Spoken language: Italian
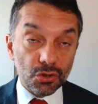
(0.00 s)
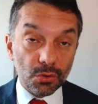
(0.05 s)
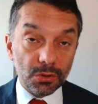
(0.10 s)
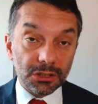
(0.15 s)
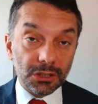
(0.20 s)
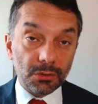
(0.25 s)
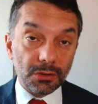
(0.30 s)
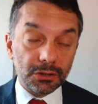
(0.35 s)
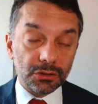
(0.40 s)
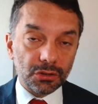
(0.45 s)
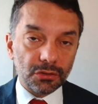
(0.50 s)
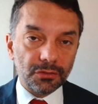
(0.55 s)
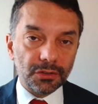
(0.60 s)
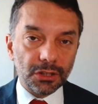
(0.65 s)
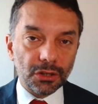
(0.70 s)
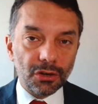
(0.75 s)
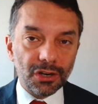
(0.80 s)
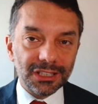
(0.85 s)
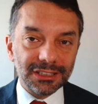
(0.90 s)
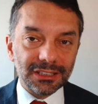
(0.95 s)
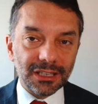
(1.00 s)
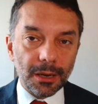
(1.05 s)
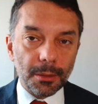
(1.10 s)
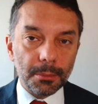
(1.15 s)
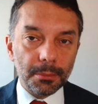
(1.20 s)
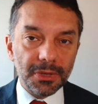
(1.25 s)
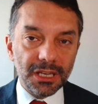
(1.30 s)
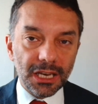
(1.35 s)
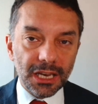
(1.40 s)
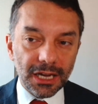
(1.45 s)

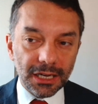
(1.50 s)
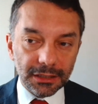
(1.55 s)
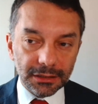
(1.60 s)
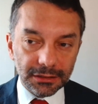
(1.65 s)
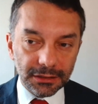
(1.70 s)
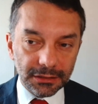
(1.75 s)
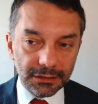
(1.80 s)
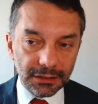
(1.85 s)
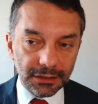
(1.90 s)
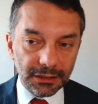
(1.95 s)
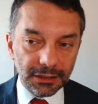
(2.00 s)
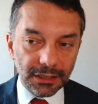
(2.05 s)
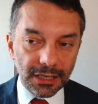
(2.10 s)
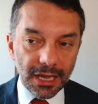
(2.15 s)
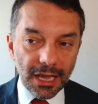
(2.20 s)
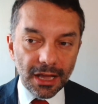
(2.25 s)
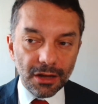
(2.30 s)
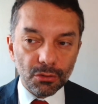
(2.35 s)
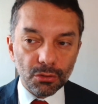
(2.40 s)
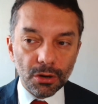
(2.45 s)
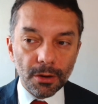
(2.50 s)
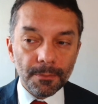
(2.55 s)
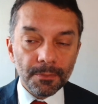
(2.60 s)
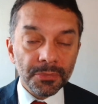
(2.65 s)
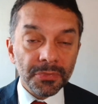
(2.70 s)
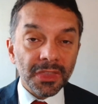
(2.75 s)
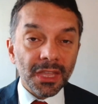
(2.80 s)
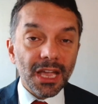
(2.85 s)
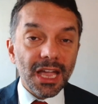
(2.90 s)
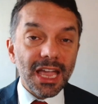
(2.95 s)
54,3 miliardi di euro